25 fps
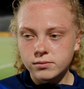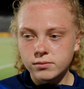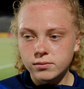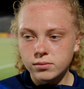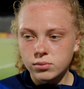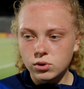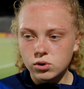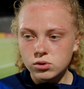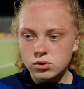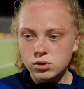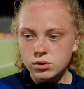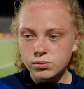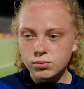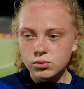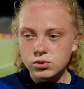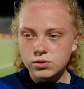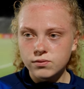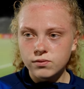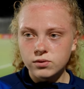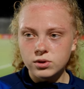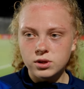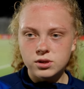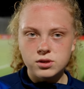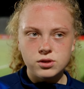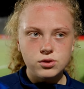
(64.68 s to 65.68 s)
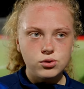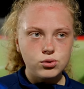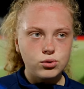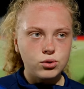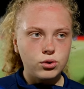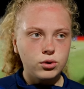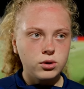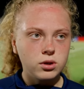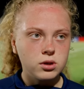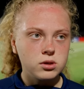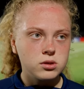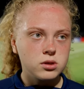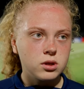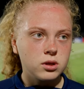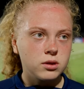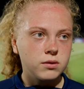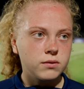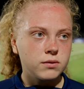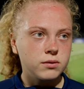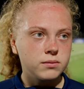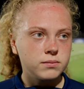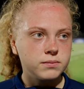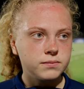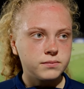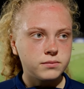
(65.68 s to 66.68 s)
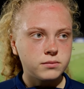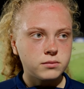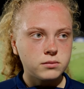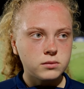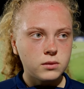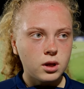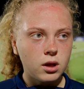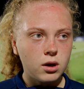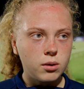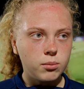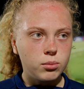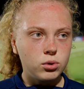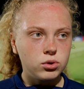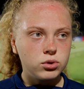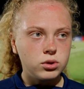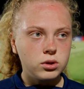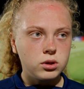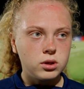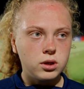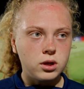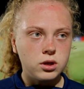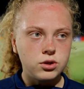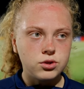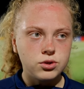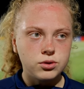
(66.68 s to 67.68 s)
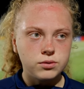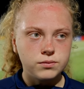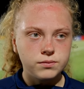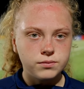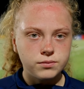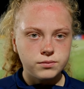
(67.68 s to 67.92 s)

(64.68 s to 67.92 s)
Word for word: Просто будем выносить уроки из этого, работать дальше.